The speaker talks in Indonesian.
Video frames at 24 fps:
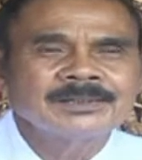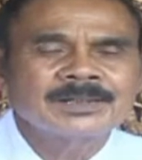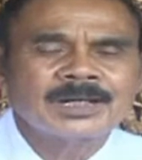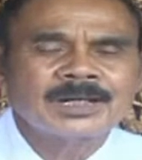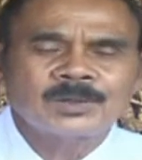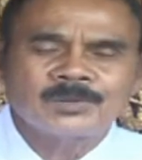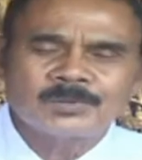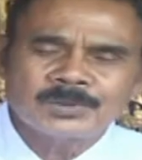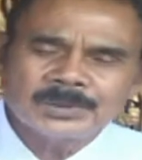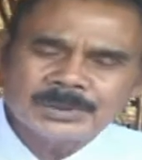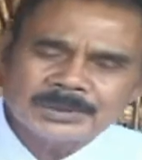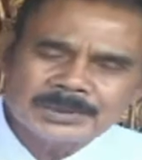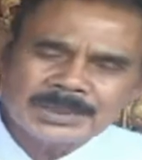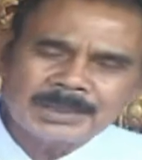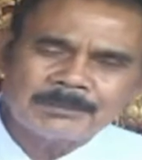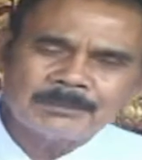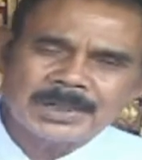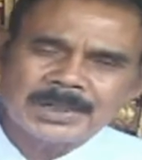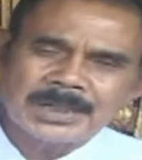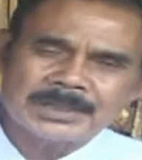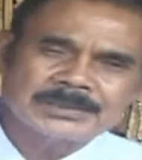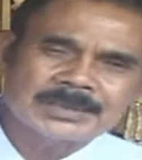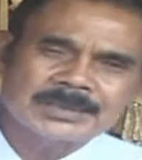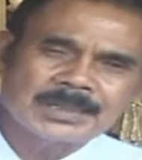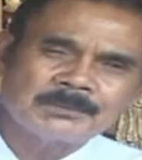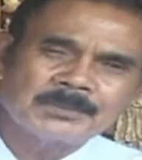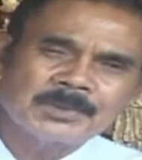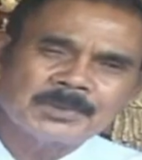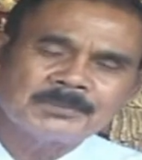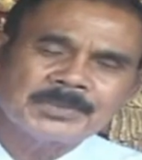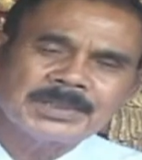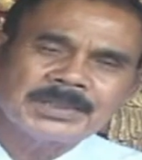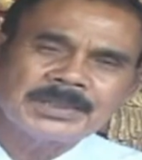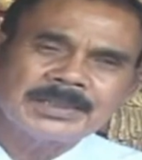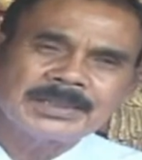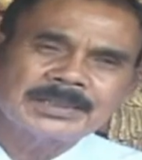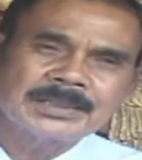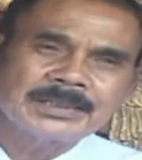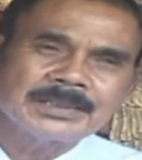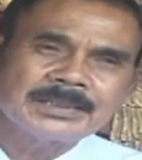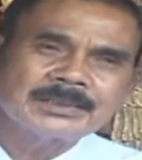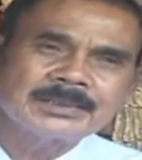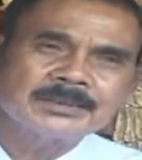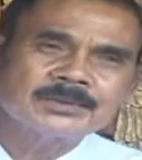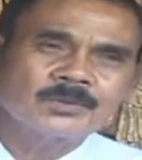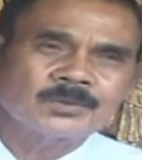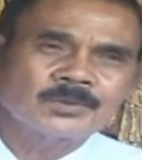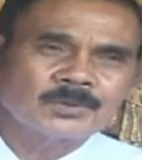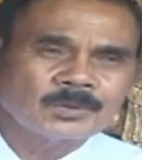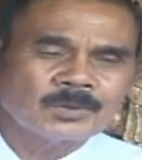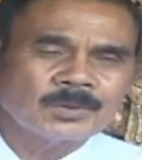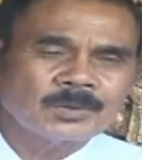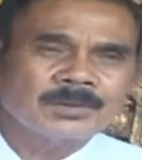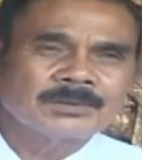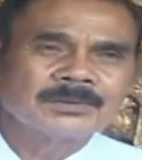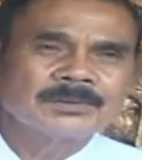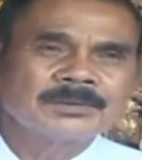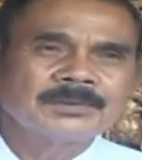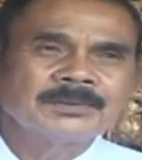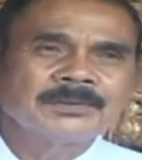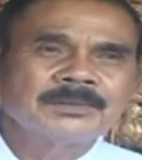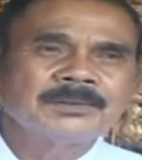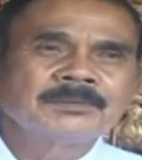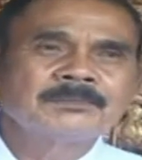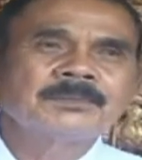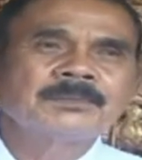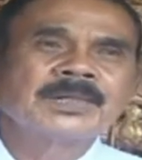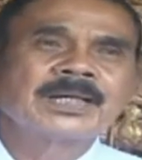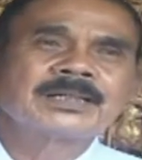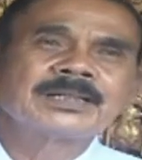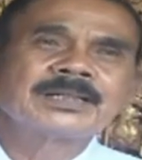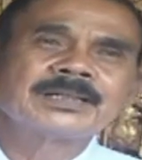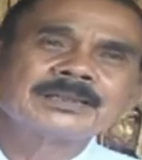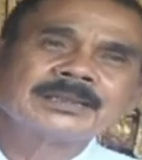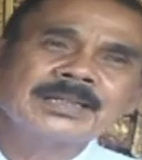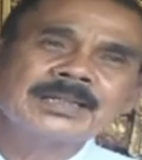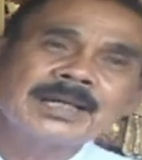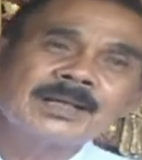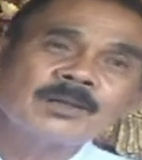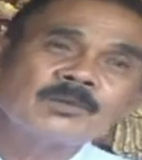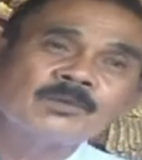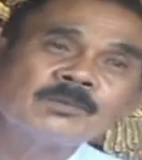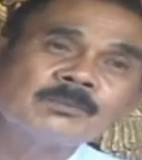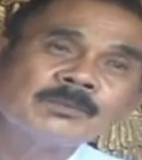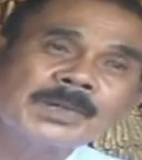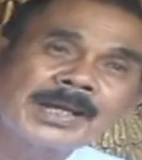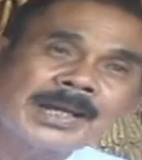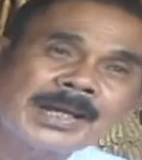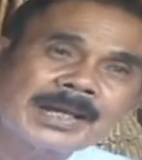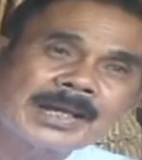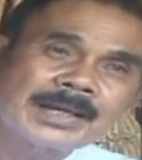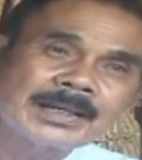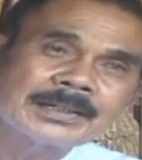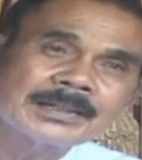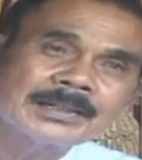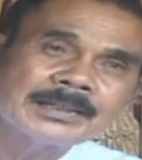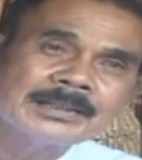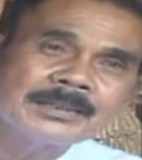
kalau kita merasa memiliki contoh mungkinlah rumah